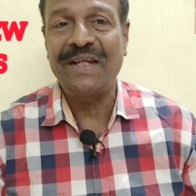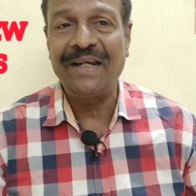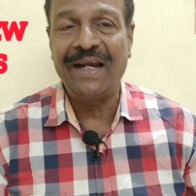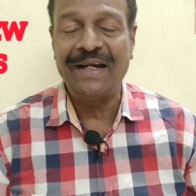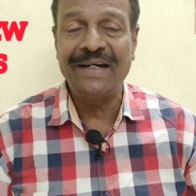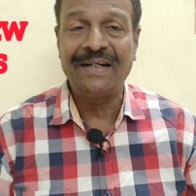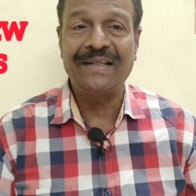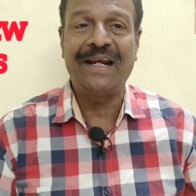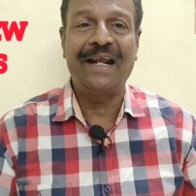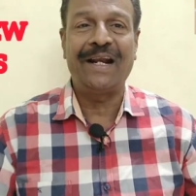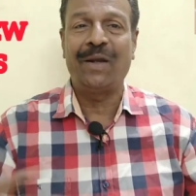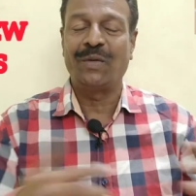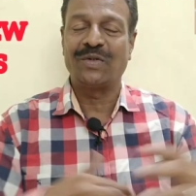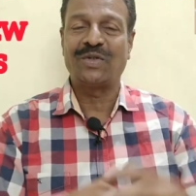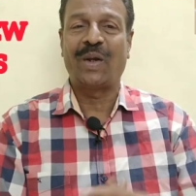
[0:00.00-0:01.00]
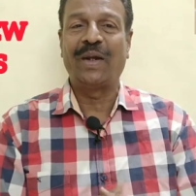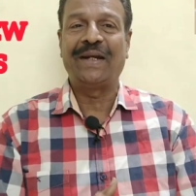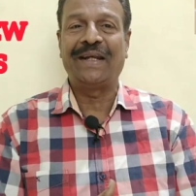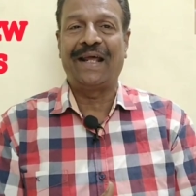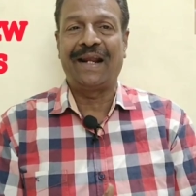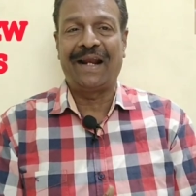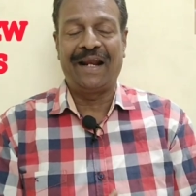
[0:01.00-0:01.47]
சரியாக எழுதலைன்னு அவர்
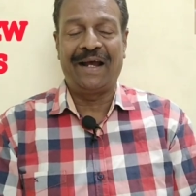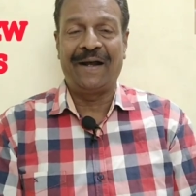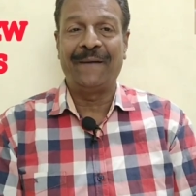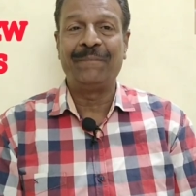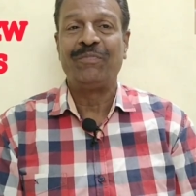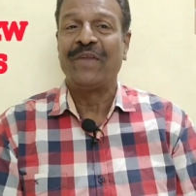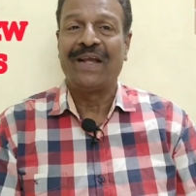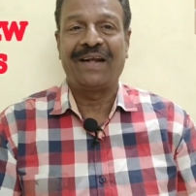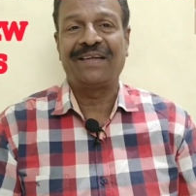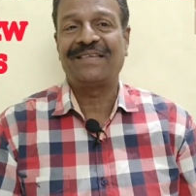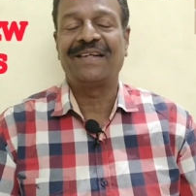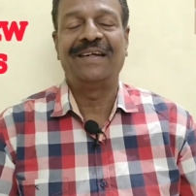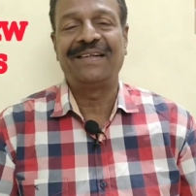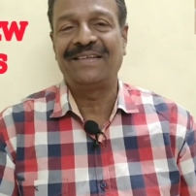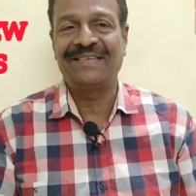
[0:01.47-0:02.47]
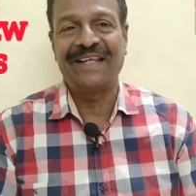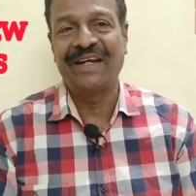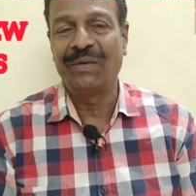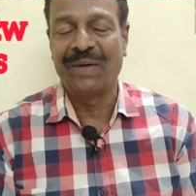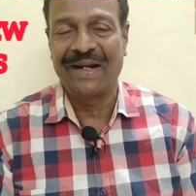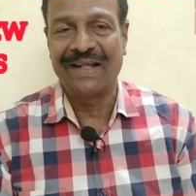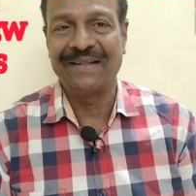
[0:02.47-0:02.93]
சொல்லிட்டாருன்னா ரிசல்ட்டு
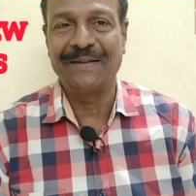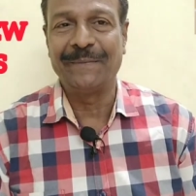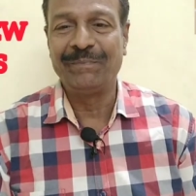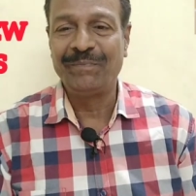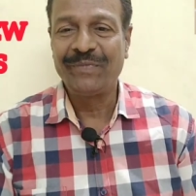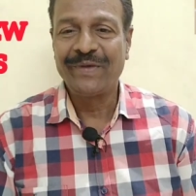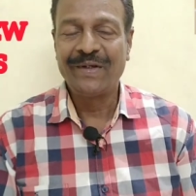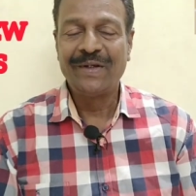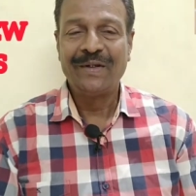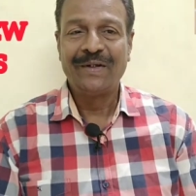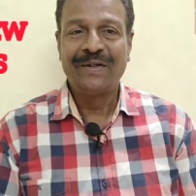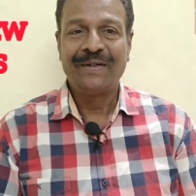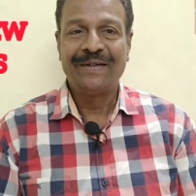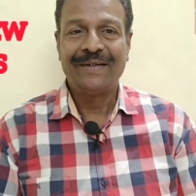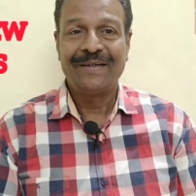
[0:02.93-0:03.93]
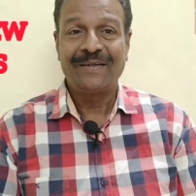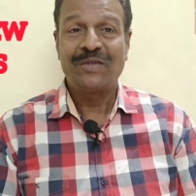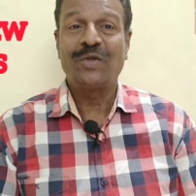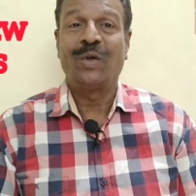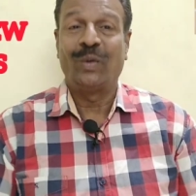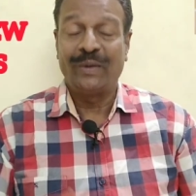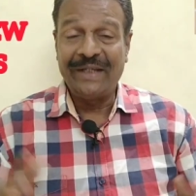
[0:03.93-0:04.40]
சரி வராது
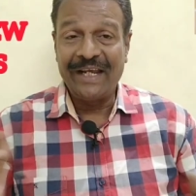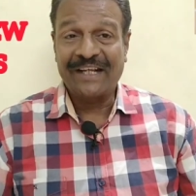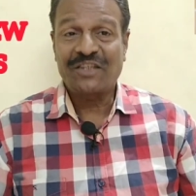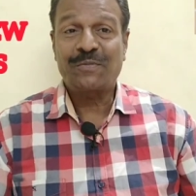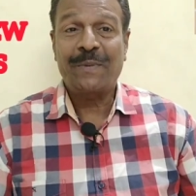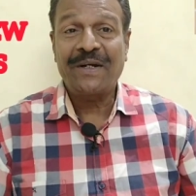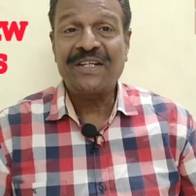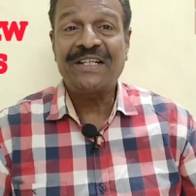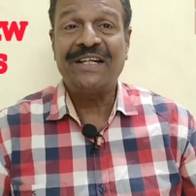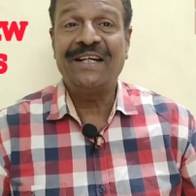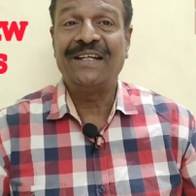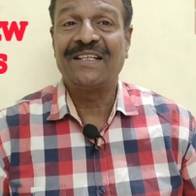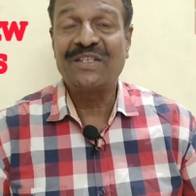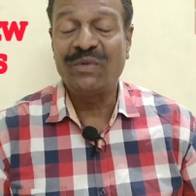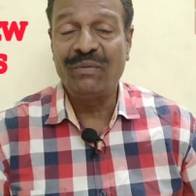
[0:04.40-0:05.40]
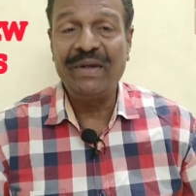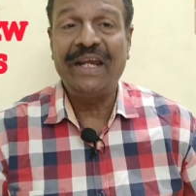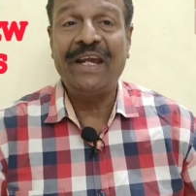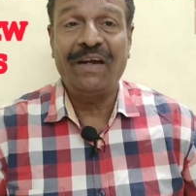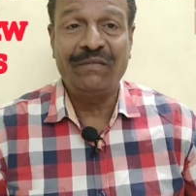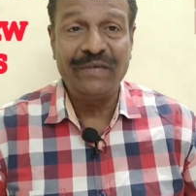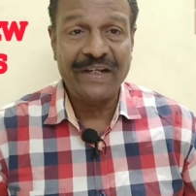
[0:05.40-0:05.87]
ஸோ எக்ஸ்ப்ரெஷன் இஸ் வே
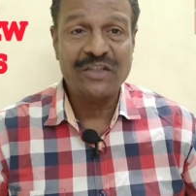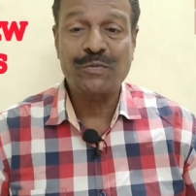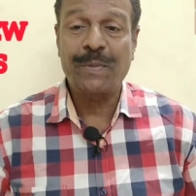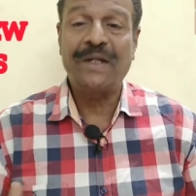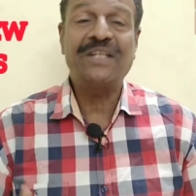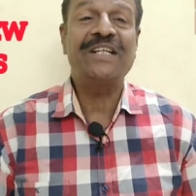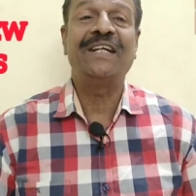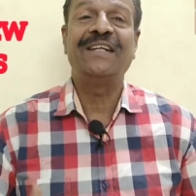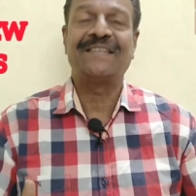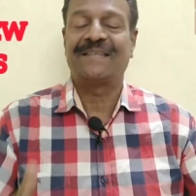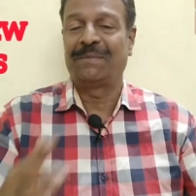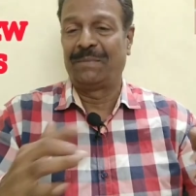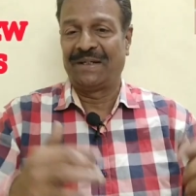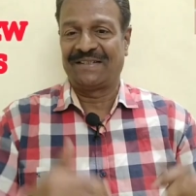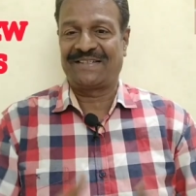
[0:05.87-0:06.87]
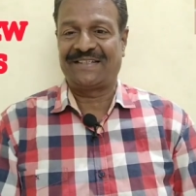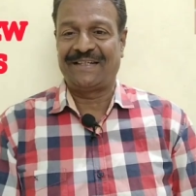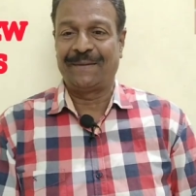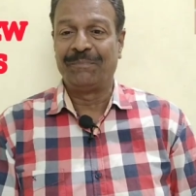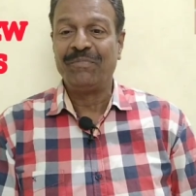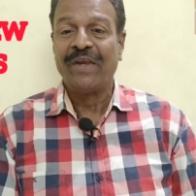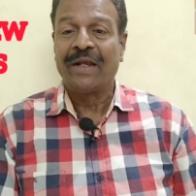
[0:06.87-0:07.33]
ஆஃப் எக்ஸ்ப்ரெஷன் இஸ் அ மஸ்ட்
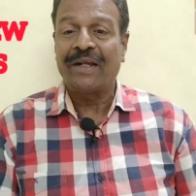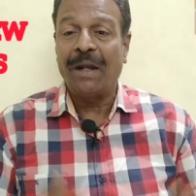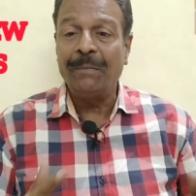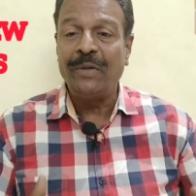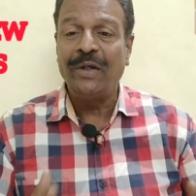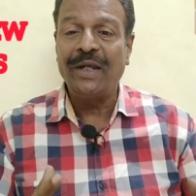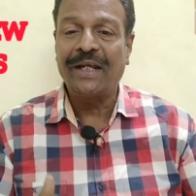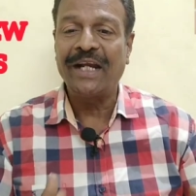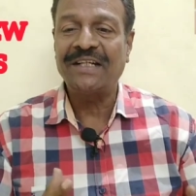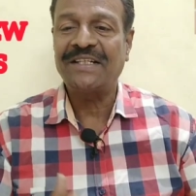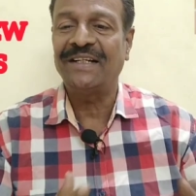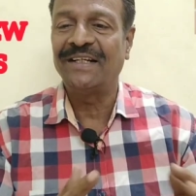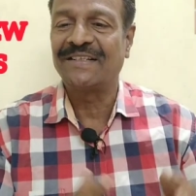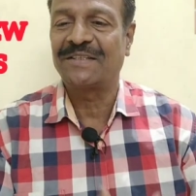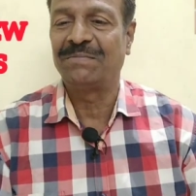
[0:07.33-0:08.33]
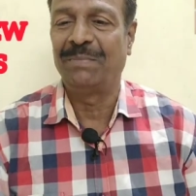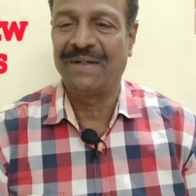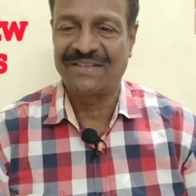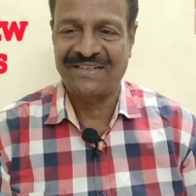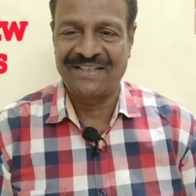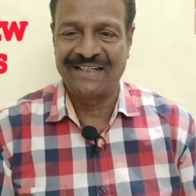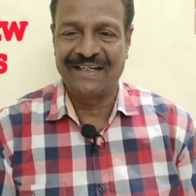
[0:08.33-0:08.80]
கம்யூனிகேஷன் இஸ்
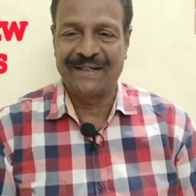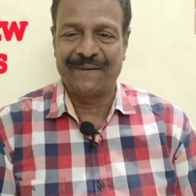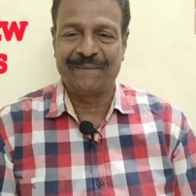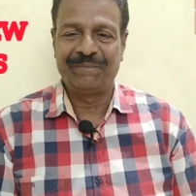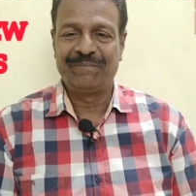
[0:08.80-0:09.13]
மஸ்ட்டுங்க